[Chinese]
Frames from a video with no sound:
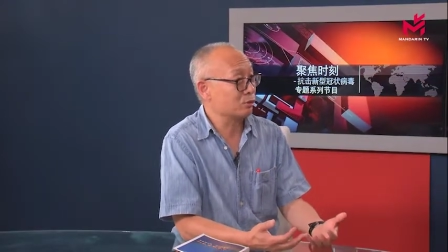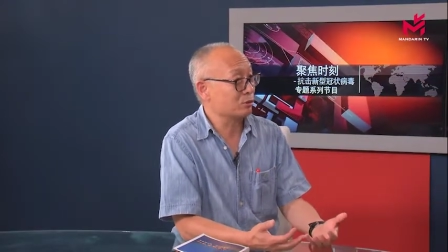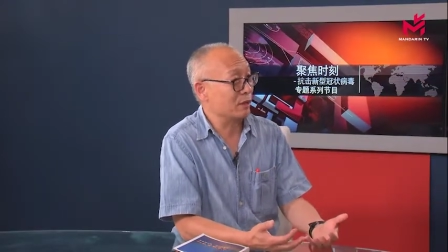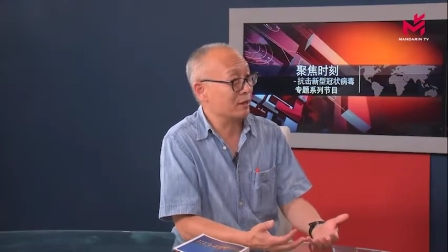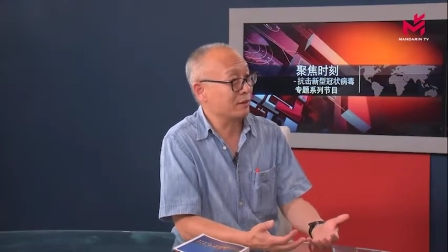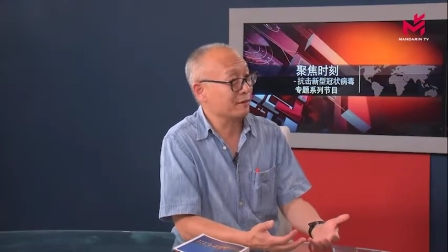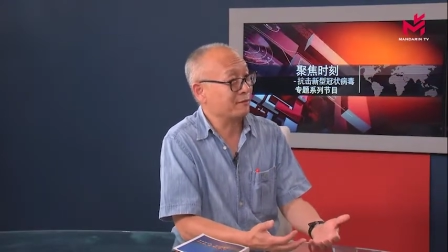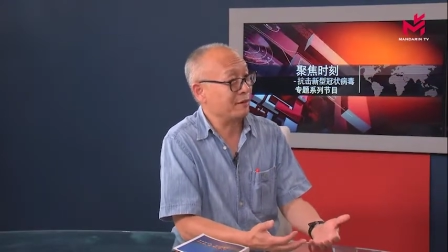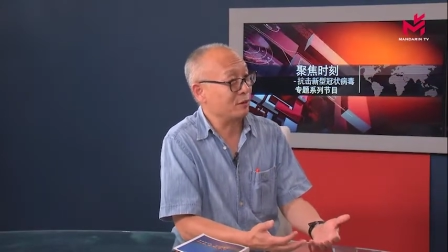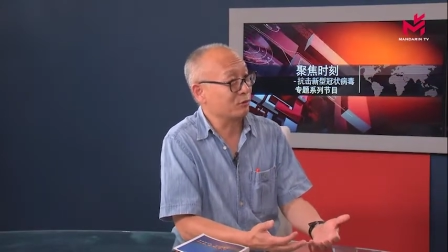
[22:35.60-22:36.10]
来
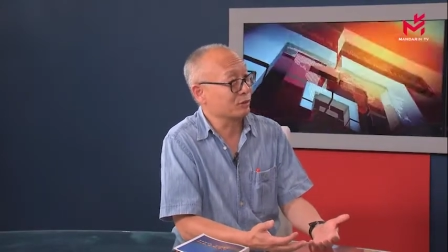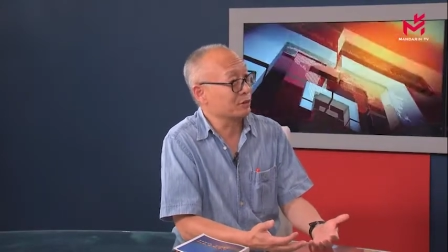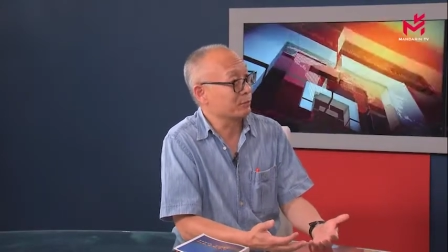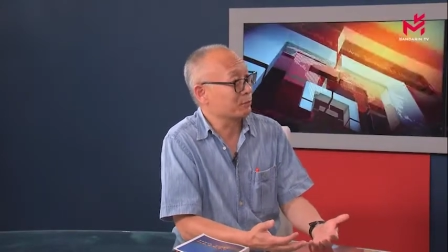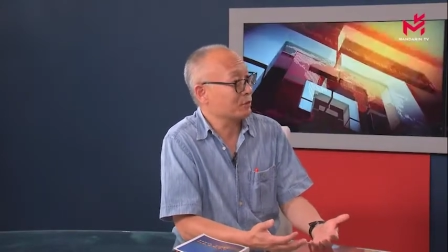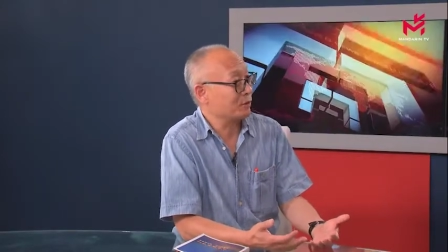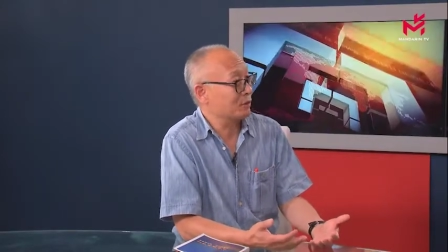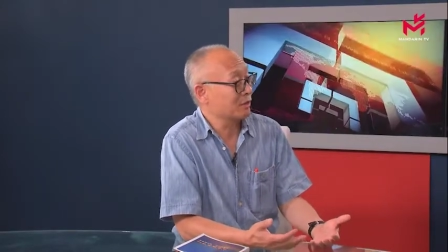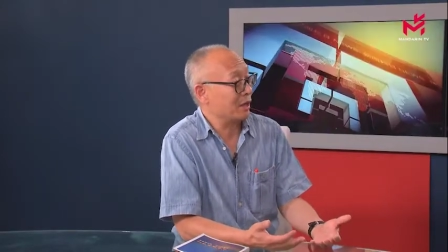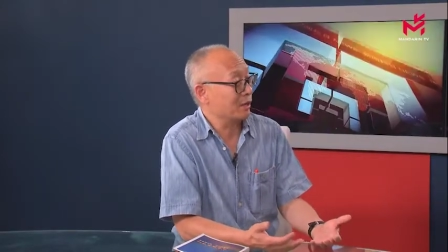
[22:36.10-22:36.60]
的法国人他不
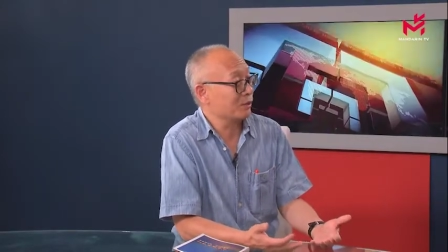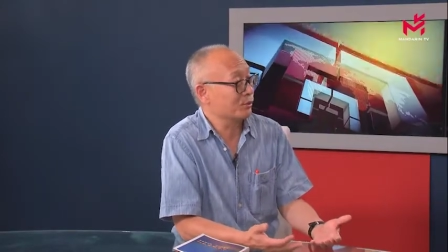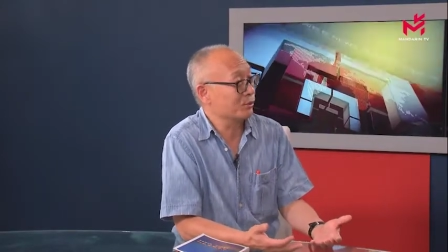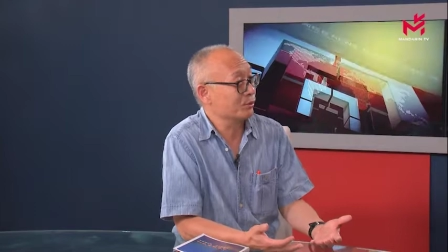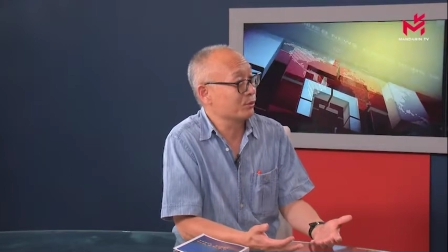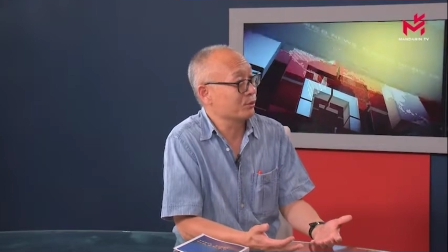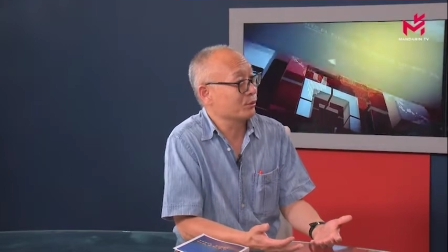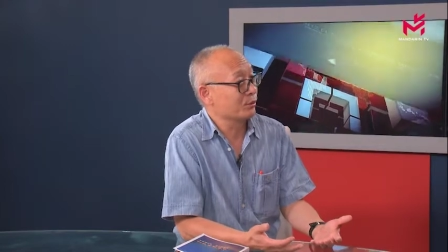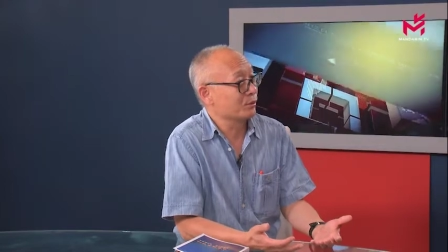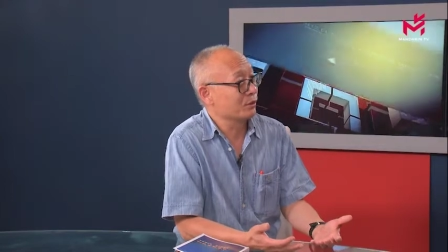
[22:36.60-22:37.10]
知道哪
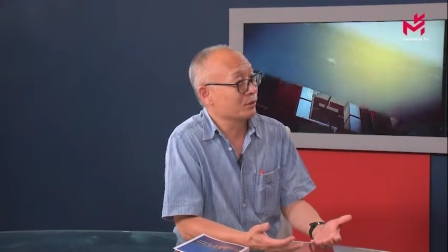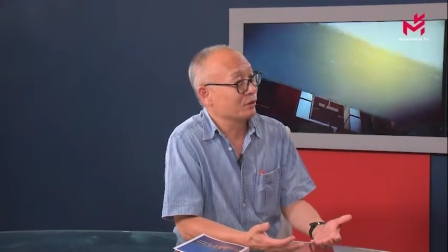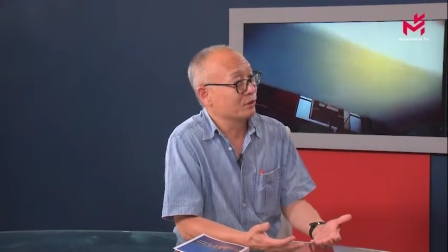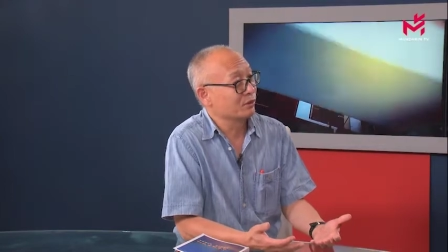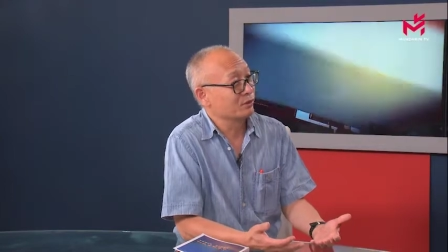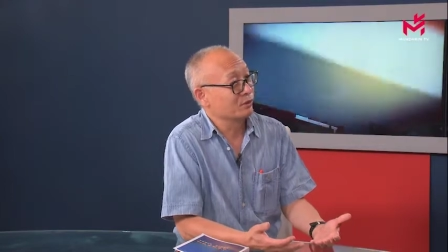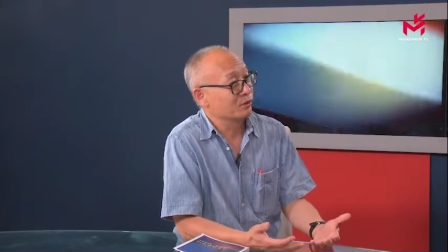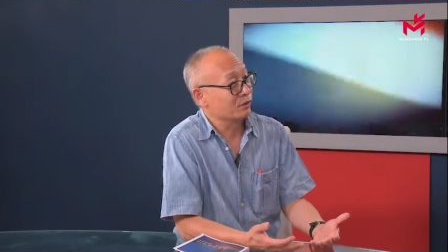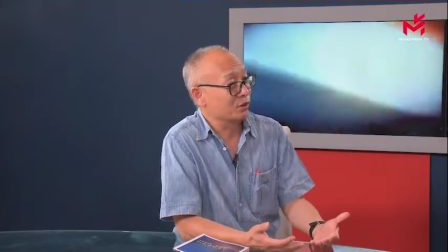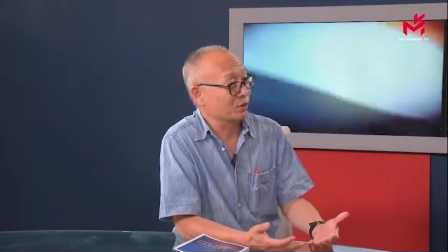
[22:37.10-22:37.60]
去，
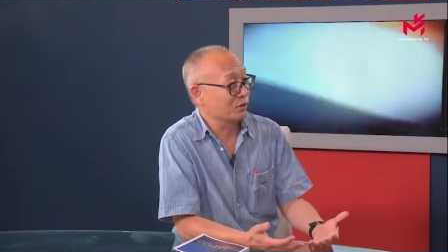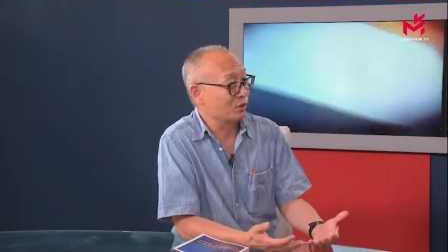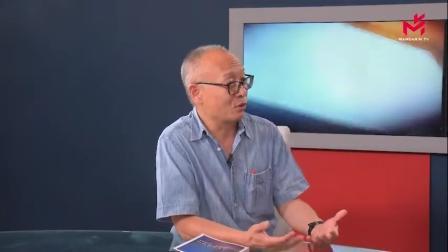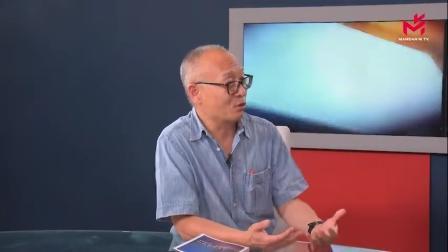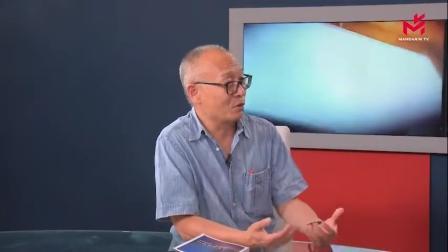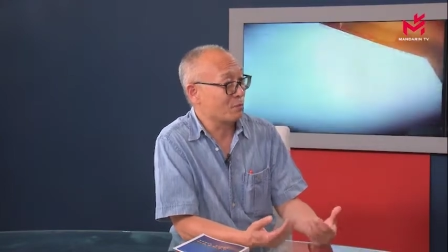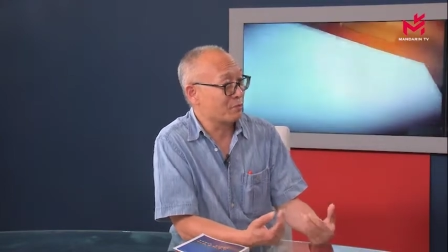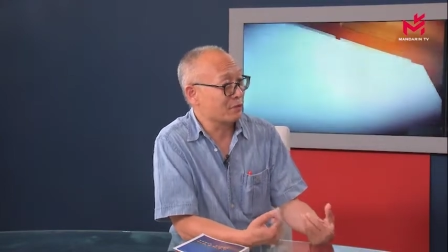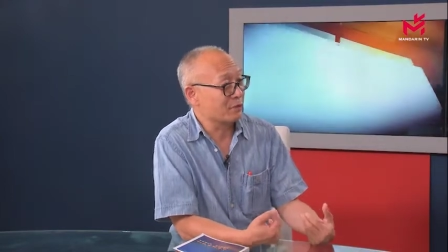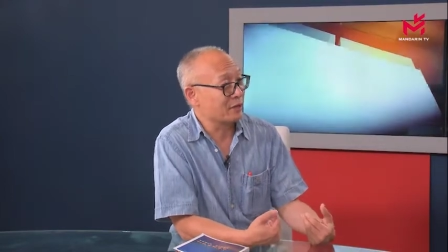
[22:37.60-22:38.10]
他就到
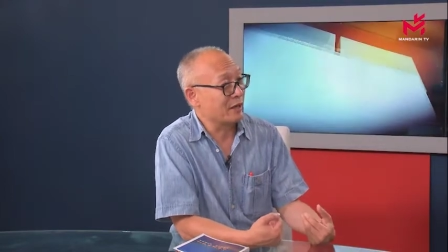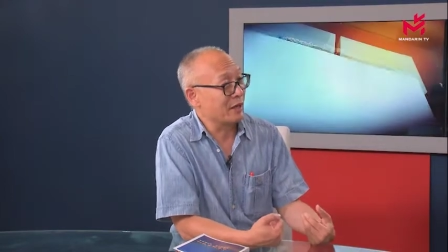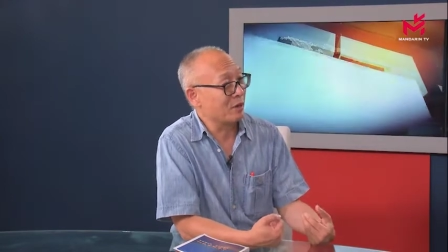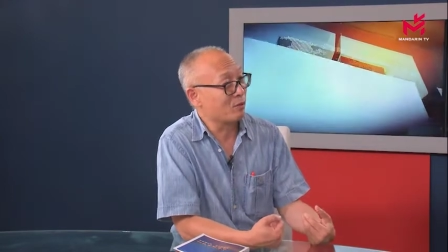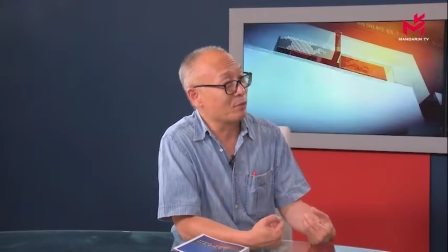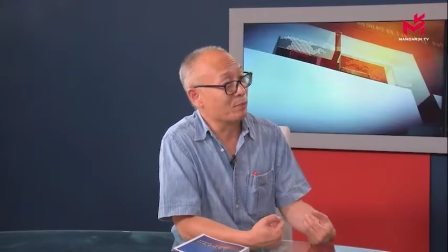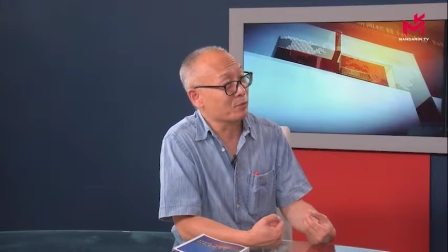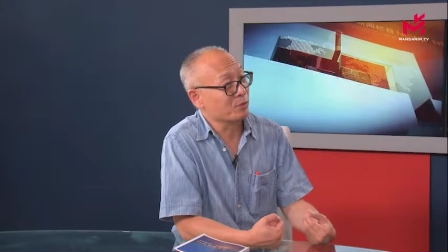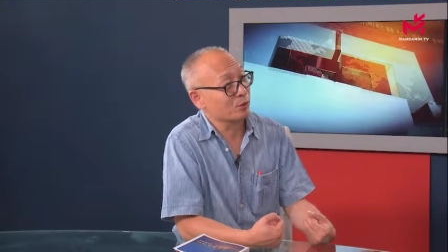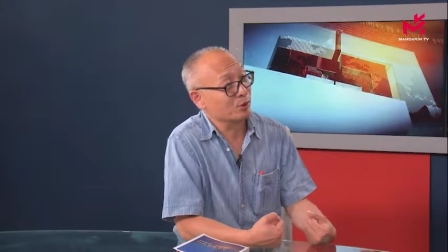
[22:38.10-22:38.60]
我们这来，
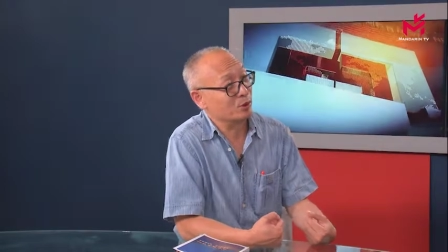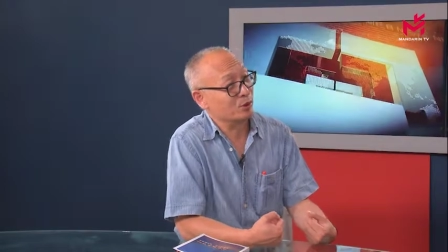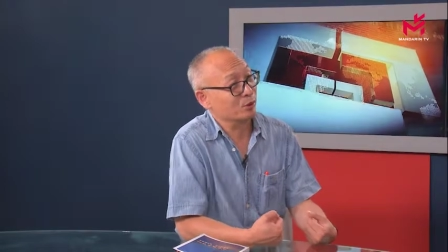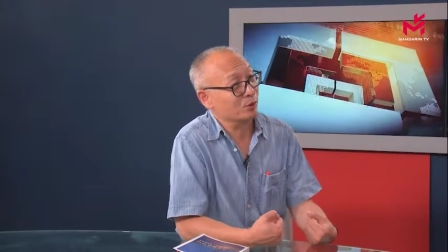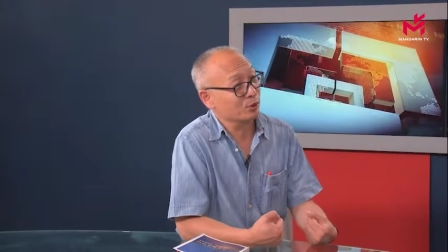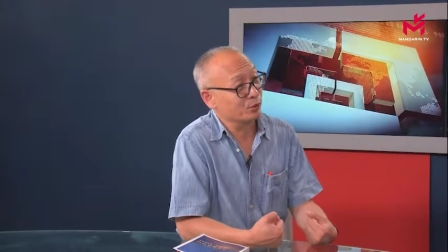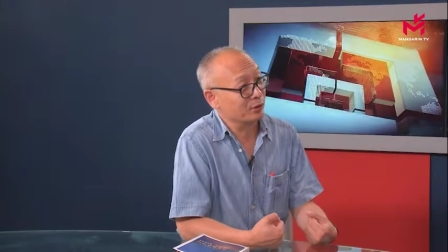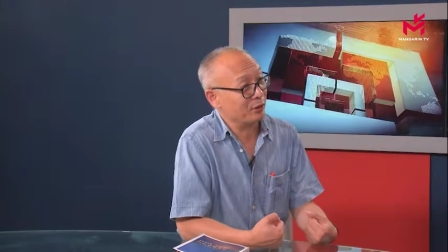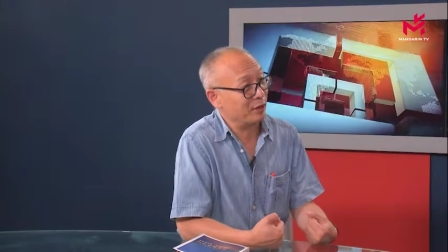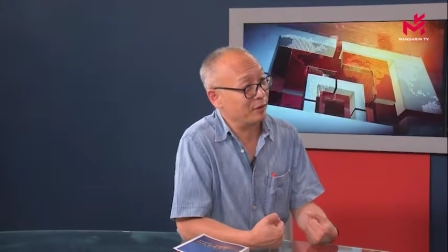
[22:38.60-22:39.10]
我们就收
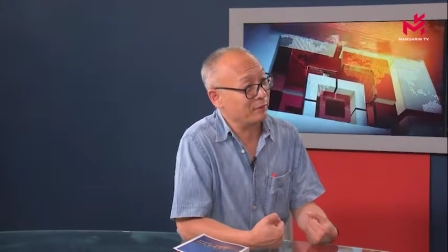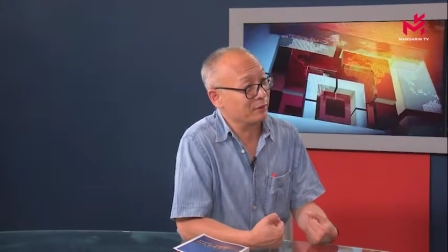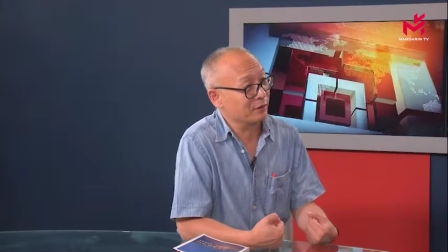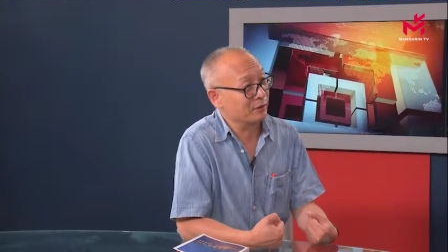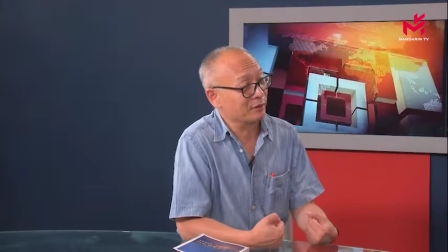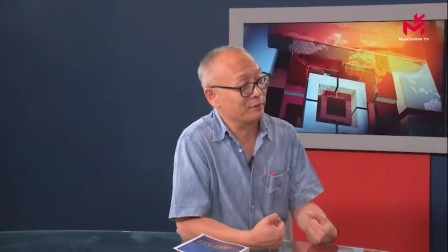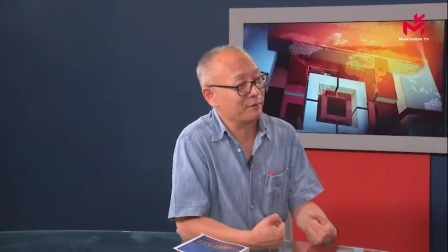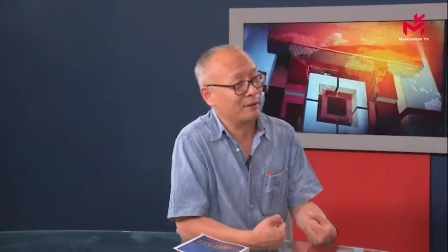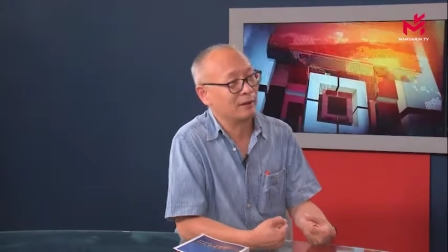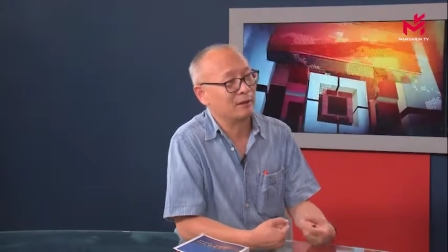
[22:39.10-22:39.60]
留他们，
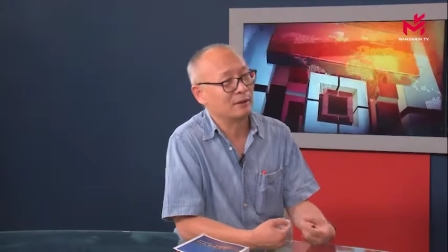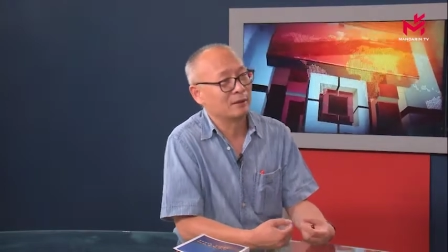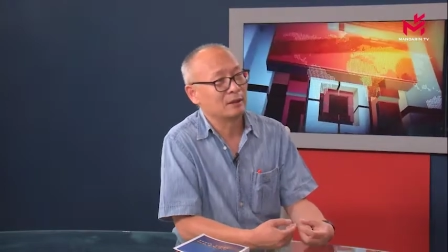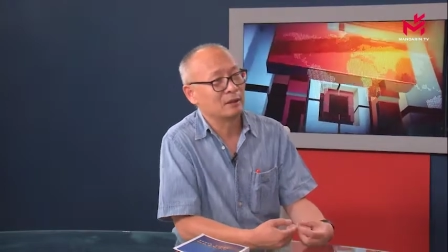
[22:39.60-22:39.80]
对吧？